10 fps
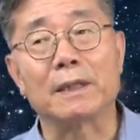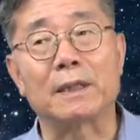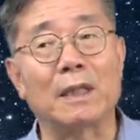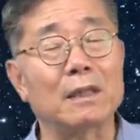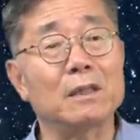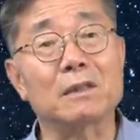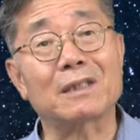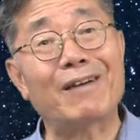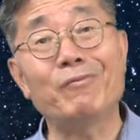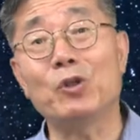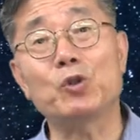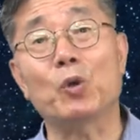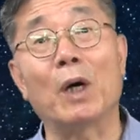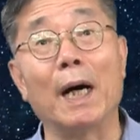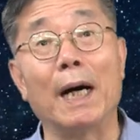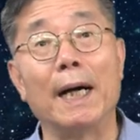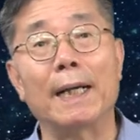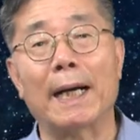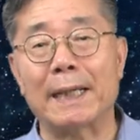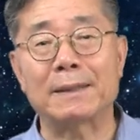그 당시 그 삼별초가
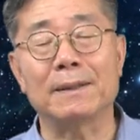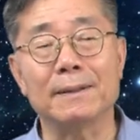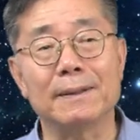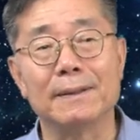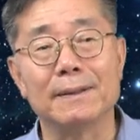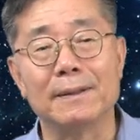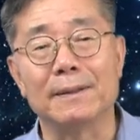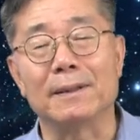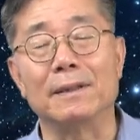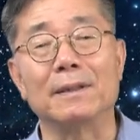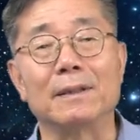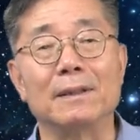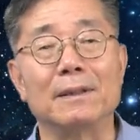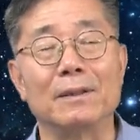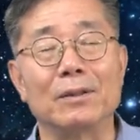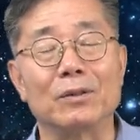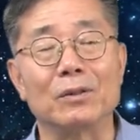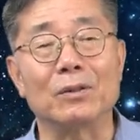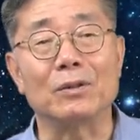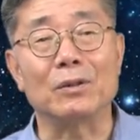가서 어,
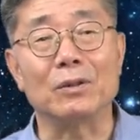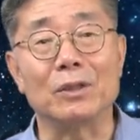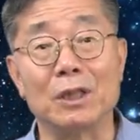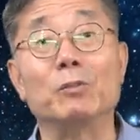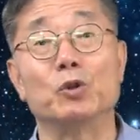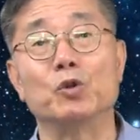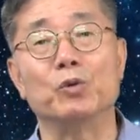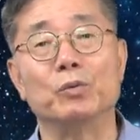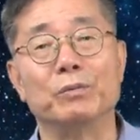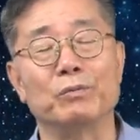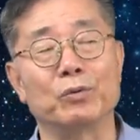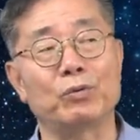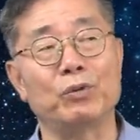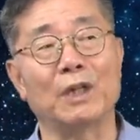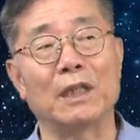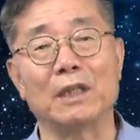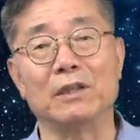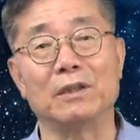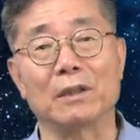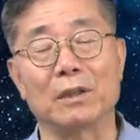심어준 무술이라는 게
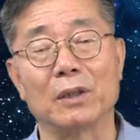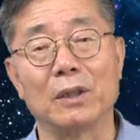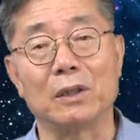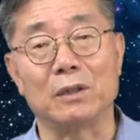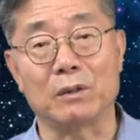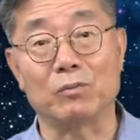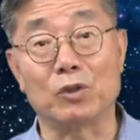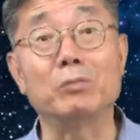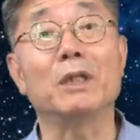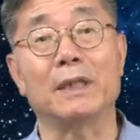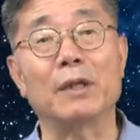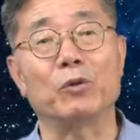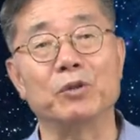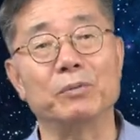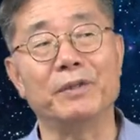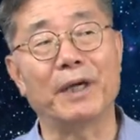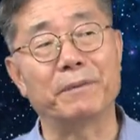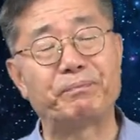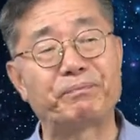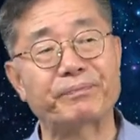이제 지금 증명이 되고 있습니다.
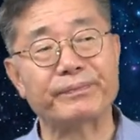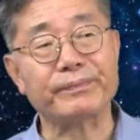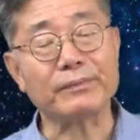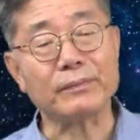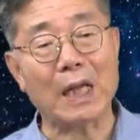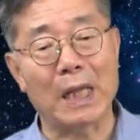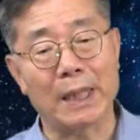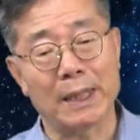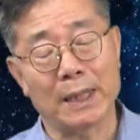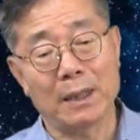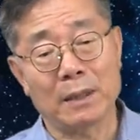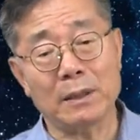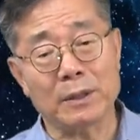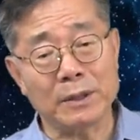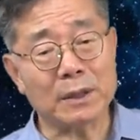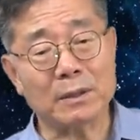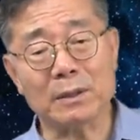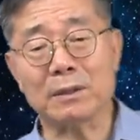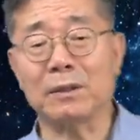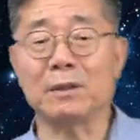근데
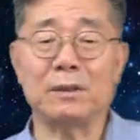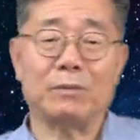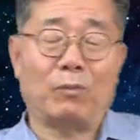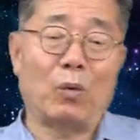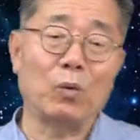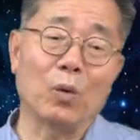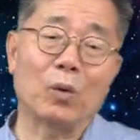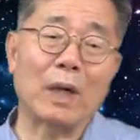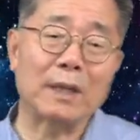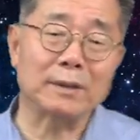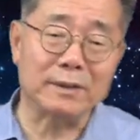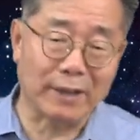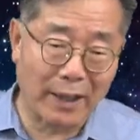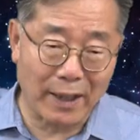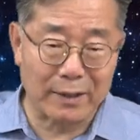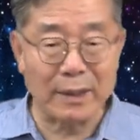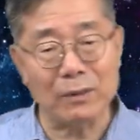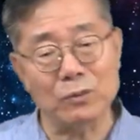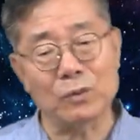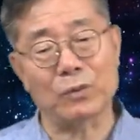어쨌든 그 몽고라는
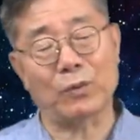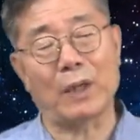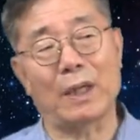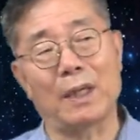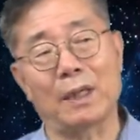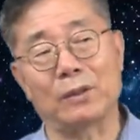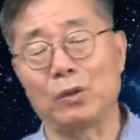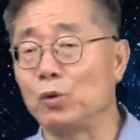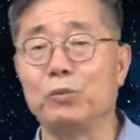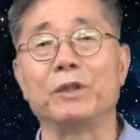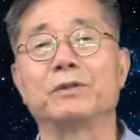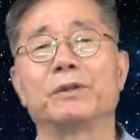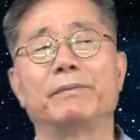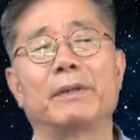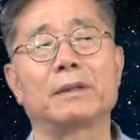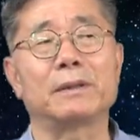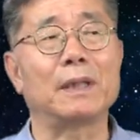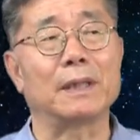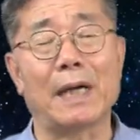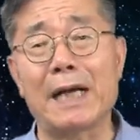대제국과 겨루면서 막
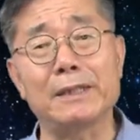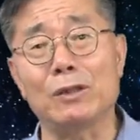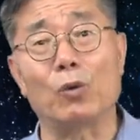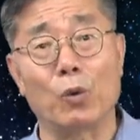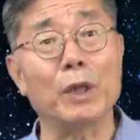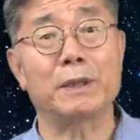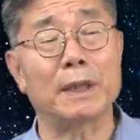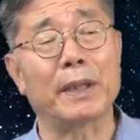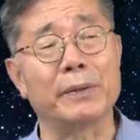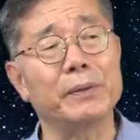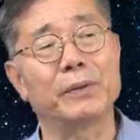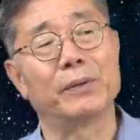그냥 항전을 오래 했잖아요.